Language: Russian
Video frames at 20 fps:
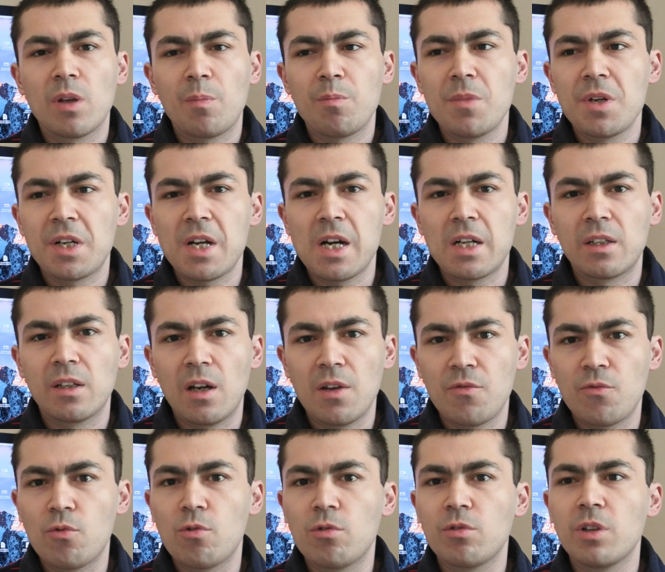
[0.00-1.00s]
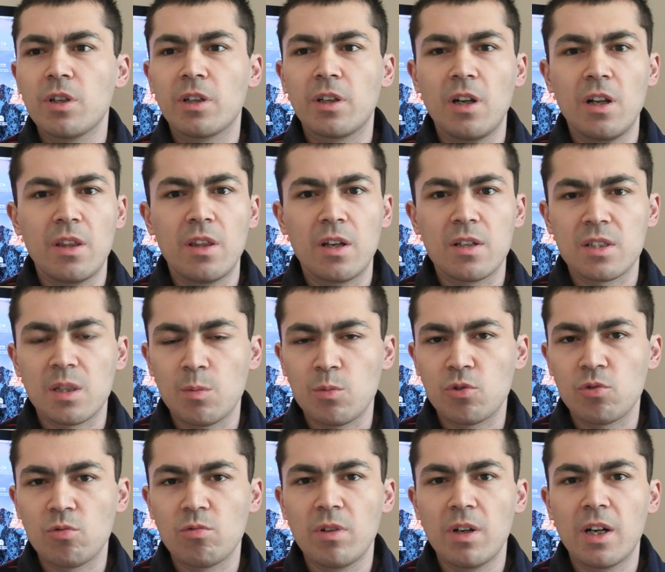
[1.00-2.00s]
например, как на айфонах или на
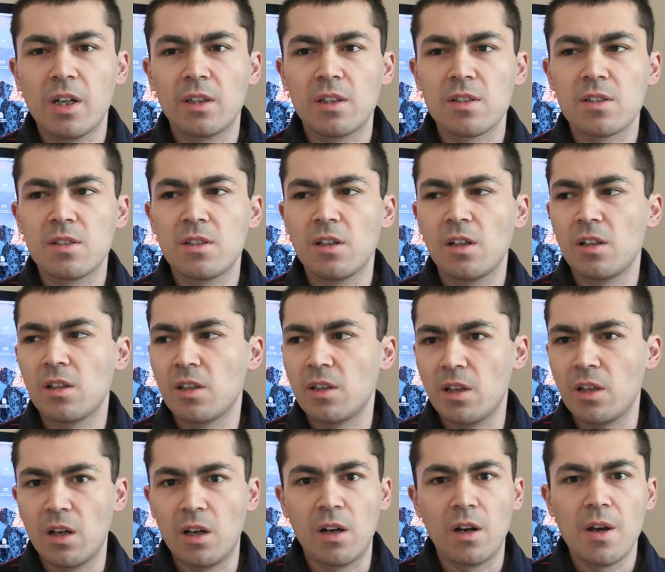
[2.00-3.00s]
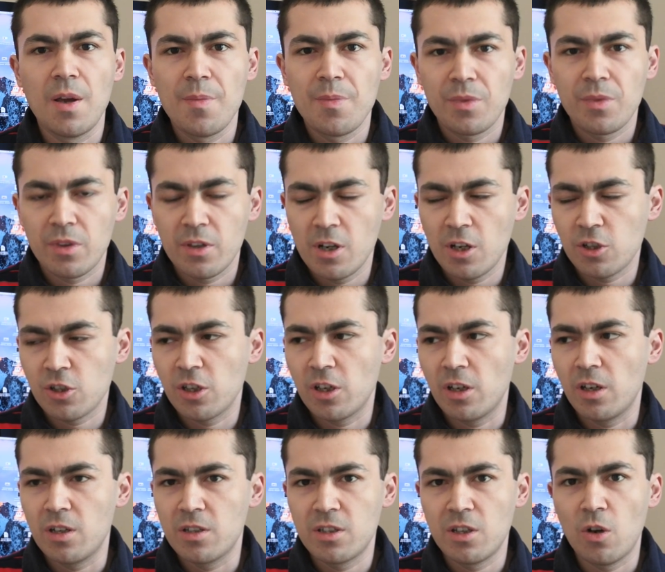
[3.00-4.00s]
самсунгах это сделано на тех
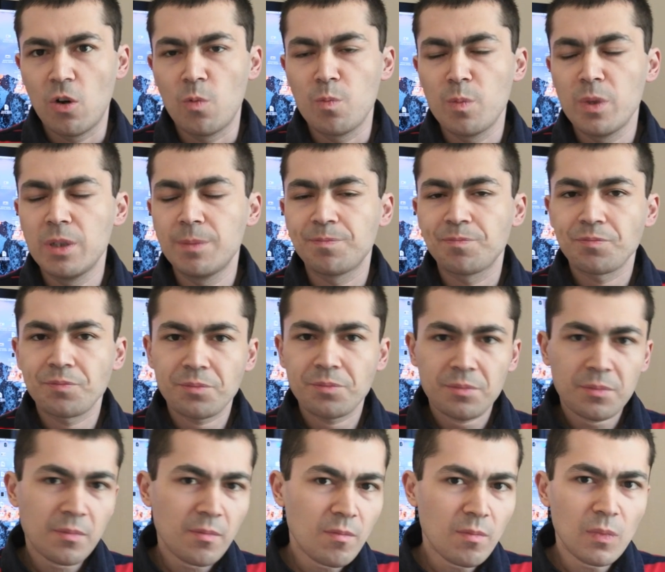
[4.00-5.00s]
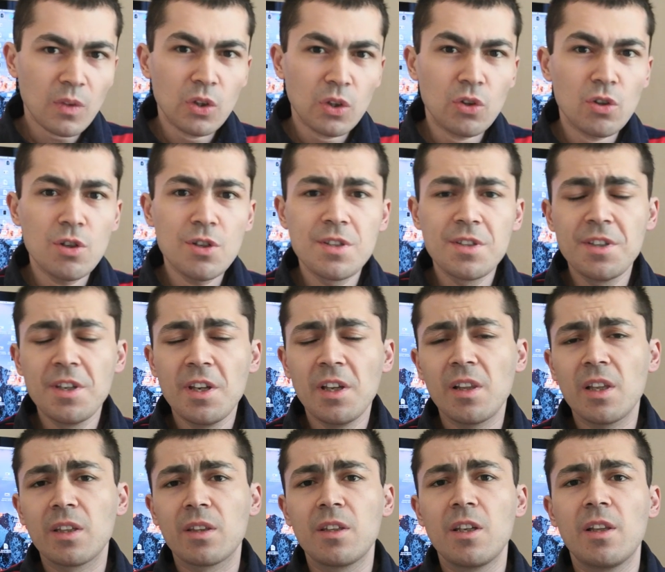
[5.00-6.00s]
же Xiaomi. То есть
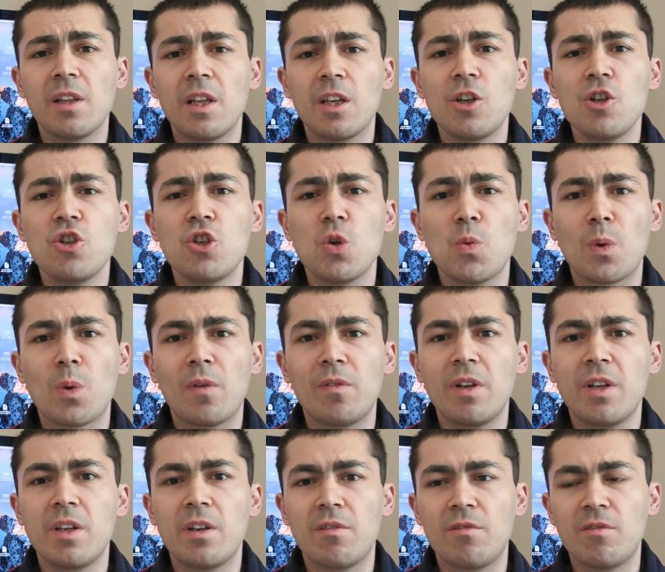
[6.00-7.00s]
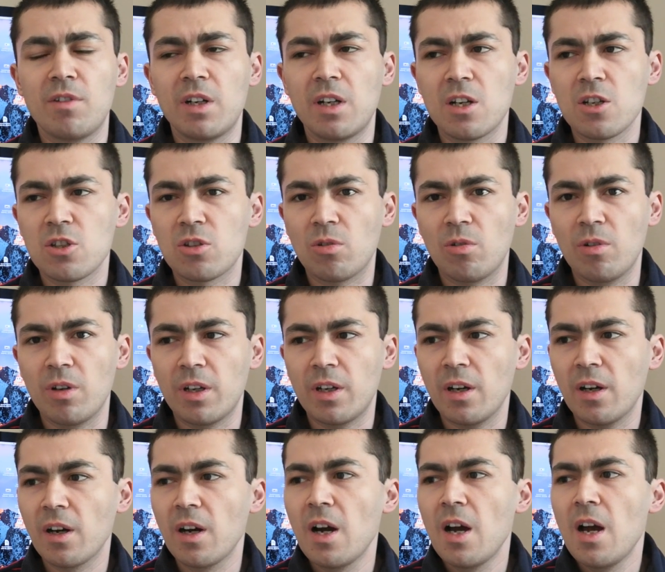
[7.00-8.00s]
нелогичное управление в настройках.